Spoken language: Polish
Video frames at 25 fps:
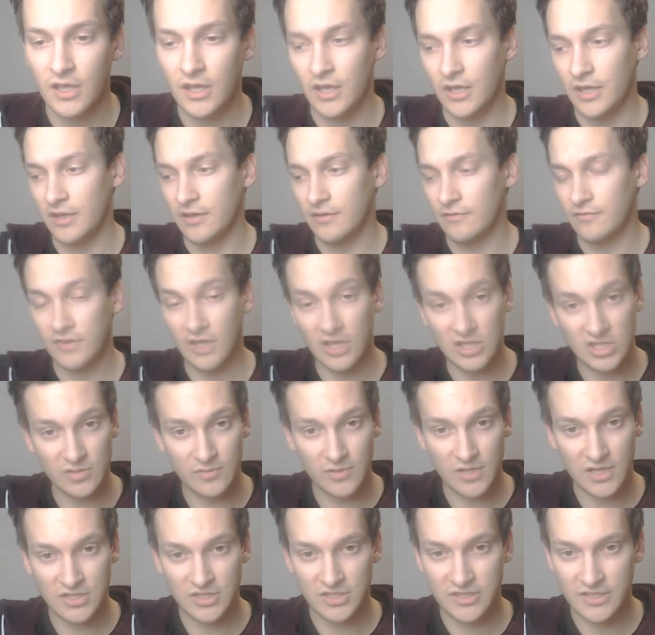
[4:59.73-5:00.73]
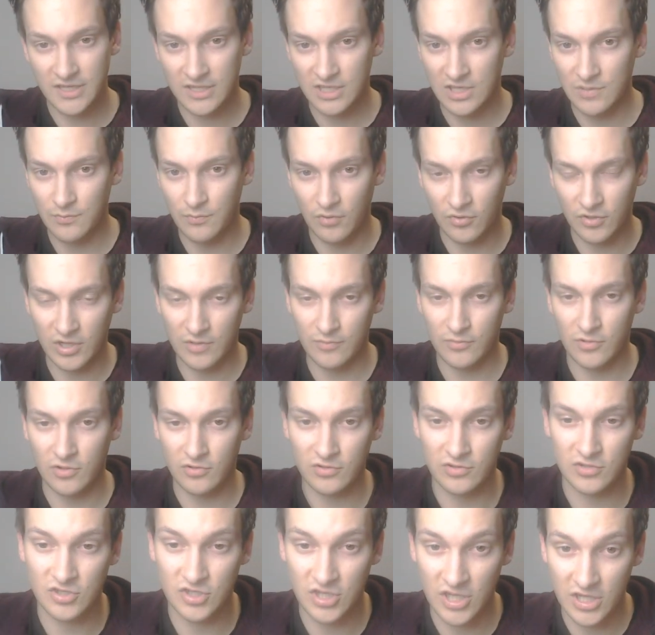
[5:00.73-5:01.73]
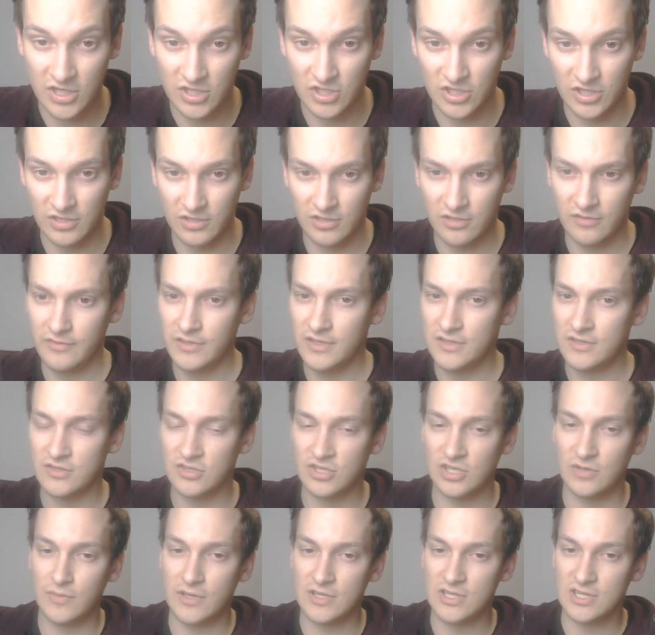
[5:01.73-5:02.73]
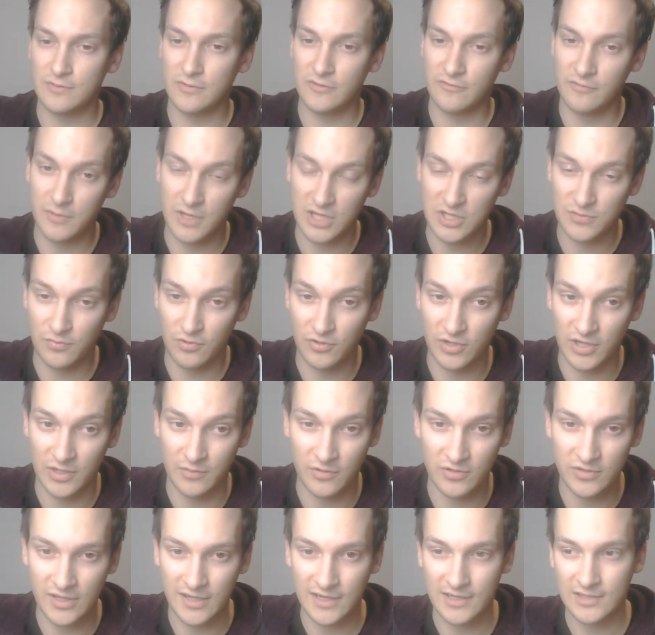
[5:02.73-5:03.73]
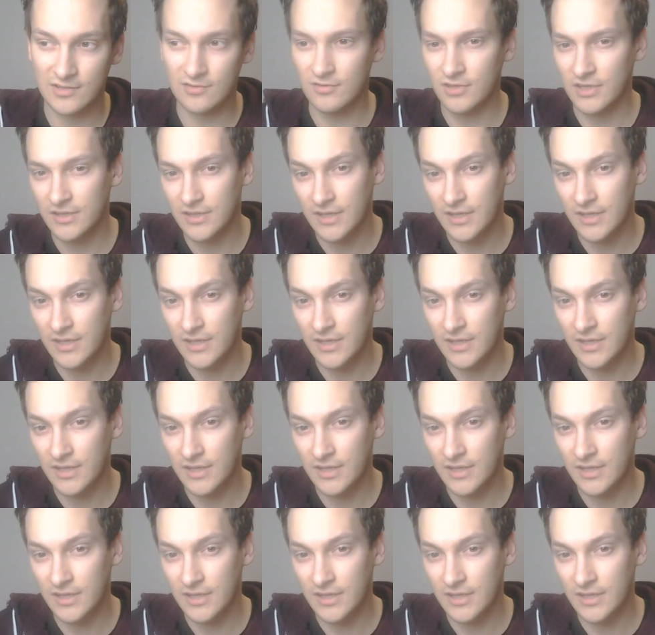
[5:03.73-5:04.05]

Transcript: E, w każdym razie jaki Pokémon trzeci? No więc trzeba sobie wybrać Pokémona, który